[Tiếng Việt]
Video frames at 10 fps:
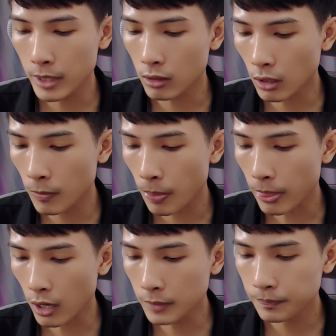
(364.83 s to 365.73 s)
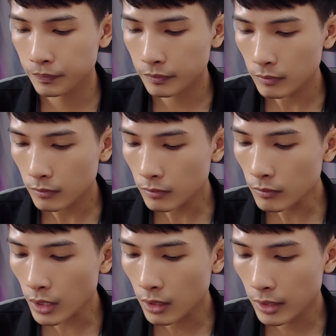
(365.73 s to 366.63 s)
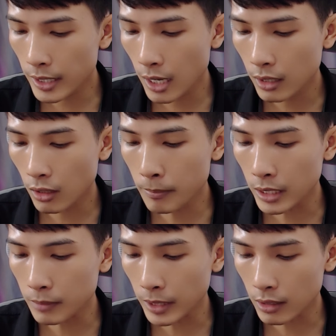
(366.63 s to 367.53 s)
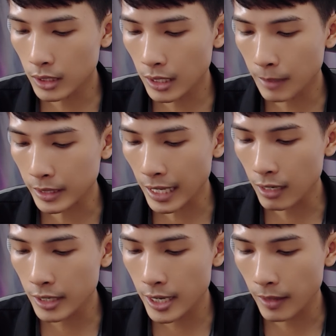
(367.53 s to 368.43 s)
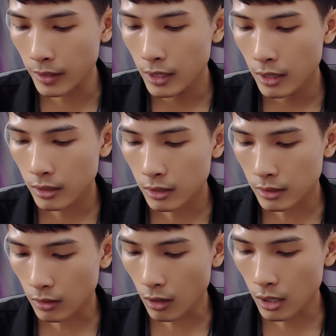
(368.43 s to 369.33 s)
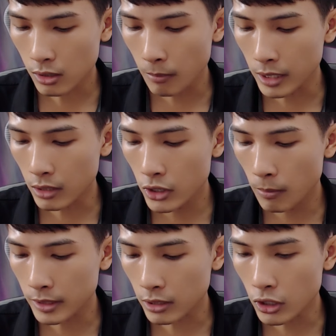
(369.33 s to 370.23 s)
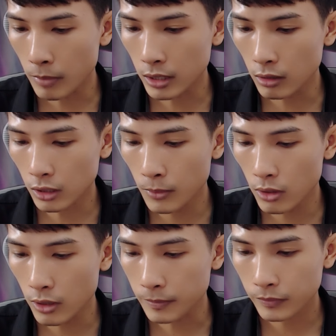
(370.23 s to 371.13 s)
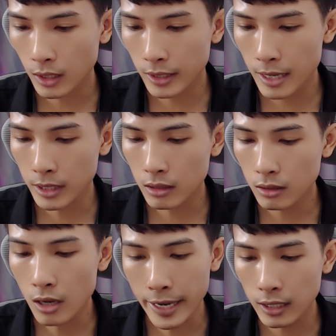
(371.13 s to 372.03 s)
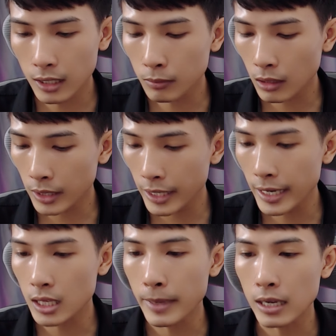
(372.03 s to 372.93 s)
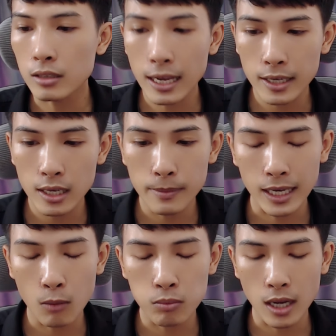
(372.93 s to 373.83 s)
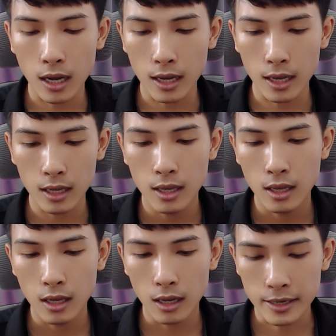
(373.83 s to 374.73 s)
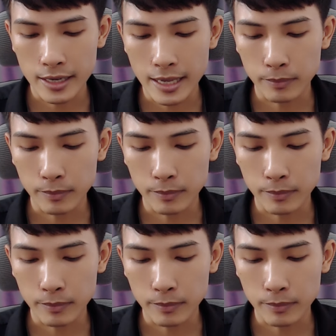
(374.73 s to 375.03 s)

thường thôi đó đây nè đó mình mình cứ tiến hành mình tắt nó đi ha đó rồi mình cứ vô mình sử dụng bình thường thôi mọi người đây mình nó hiện là không cái này thì bạn cứ tắt đi bạn không cần à, à, đăng nhập tài